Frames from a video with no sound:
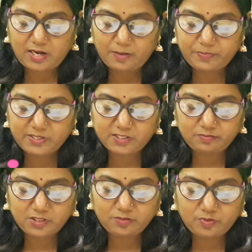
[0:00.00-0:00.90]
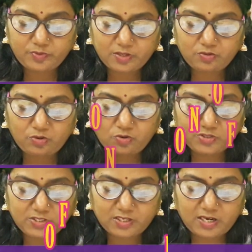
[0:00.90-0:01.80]
हैं आपकी समझ में हुए कौन
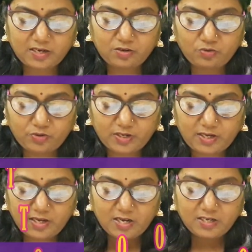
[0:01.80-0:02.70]
से कारण होंगे